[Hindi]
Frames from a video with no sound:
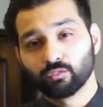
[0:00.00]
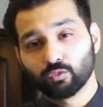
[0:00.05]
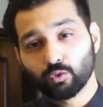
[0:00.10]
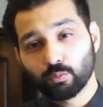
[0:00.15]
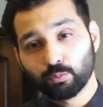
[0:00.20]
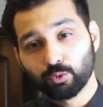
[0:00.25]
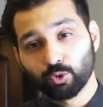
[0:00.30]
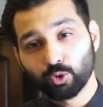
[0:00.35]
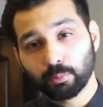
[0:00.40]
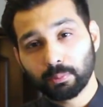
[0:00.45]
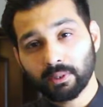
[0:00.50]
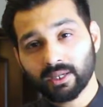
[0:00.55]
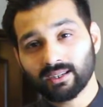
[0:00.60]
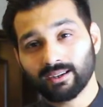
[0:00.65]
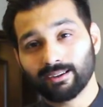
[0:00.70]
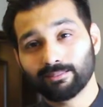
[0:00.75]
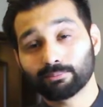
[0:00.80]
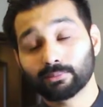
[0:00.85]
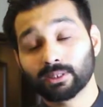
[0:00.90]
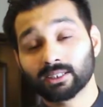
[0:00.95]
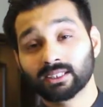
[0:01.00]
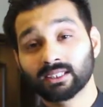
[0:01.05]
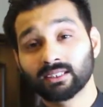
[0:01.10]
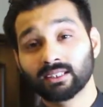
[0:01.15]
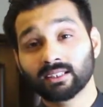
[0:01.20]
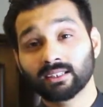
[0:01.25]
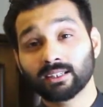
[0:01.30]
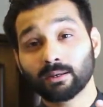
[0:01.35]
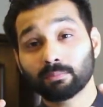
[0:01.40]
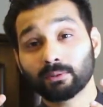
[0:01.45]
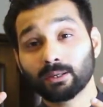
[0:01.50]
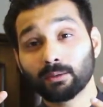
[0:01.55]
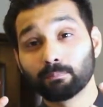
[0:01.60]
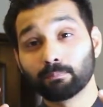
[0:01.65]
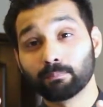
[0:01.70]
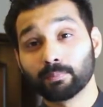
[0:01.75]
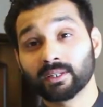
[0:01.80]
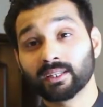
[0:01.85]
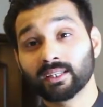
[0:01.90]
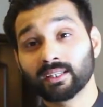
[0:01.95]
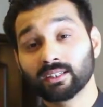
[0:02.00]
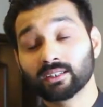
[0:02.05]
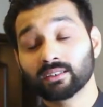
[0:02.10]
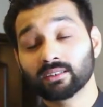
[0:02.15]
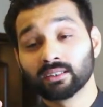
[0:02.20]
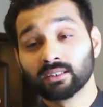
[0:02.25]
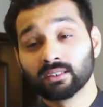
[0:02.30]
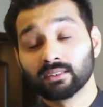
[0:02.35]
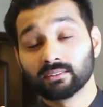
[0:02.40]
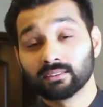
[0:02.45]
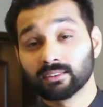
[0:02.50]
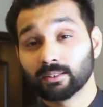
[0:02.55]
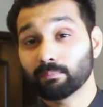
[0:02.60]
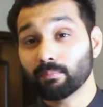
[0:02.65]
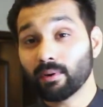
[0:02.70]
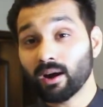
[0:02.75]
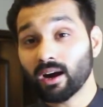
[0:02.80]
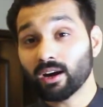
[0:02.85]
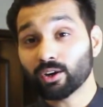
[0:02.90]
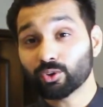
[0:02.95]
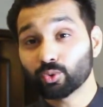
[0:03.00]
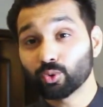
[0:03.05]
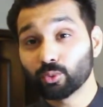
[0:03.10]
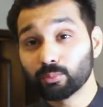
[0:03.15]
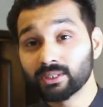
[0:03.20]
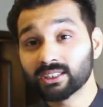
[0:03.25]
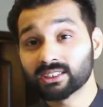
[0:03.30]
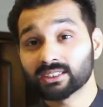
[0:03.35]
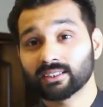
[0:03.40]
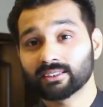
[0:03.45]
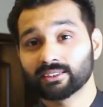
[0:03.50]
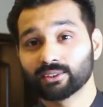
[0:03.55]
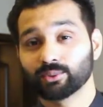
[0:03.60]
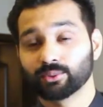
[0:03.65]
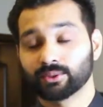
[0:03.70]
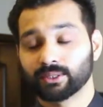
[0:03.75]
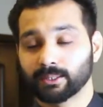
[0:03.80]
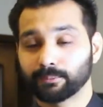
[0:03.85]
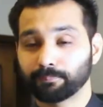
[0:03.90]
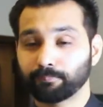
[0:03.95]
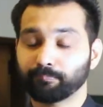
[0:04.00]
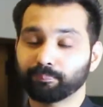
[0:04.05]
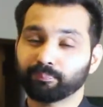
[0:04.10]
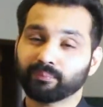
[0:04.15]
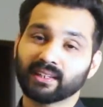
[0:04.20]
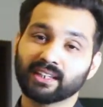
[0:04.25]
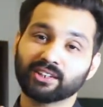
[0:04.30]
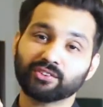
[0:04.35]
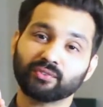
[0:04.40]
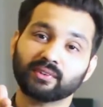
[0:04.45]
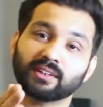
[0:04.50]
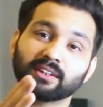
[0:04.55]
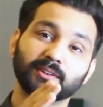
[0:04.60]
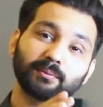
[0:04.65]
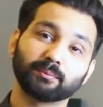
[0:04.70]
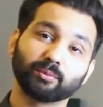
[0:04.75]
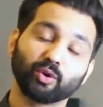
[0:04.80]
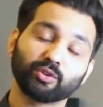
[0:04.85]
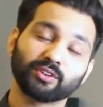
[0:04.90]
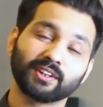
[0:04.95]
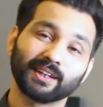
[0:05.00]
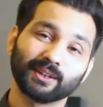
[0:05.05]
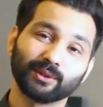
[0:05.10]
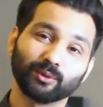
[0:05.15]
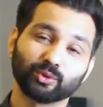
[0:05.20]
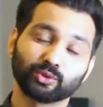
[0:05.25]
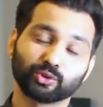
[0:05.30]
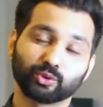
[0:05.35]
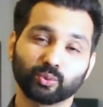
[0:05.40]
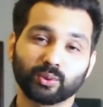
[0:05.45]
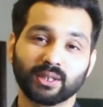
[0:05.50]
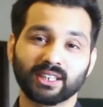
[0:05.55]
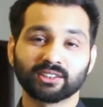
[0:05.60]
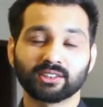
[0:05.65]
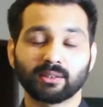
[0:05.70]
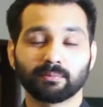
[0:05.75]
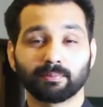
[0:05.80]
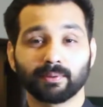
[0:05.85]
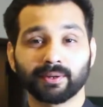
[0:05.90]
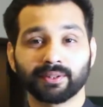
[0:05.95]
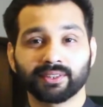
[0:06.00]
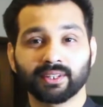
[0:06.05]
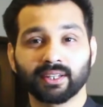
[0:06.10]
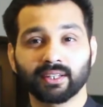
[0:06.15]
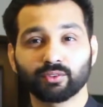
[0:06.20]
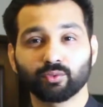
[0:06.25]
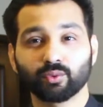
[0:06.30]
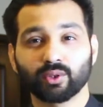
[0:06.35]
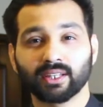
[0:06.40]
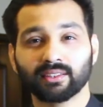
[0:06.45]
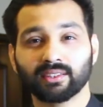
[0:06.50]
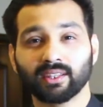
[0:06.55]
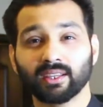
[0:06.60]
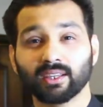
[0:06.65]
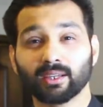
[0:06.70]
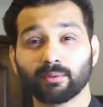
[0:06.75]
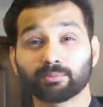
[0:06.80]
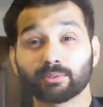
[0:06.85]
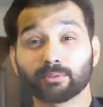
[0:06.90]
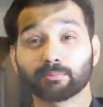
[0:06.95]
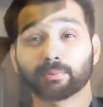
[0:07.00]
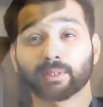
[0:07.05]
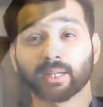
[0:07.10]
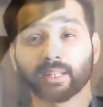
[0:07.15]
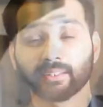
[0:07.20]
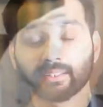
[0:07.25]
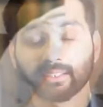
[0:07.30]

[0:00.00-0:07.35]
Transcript: वो भूख पे काम करती है लेकिन आपके ब्रेन दिमाग को भी चाहिए होता है इस वजह से बहुत सारे लोग स्टूडेंट जब पढ़ते हैं तो वो कहते हैं कि हमसे पढ़ा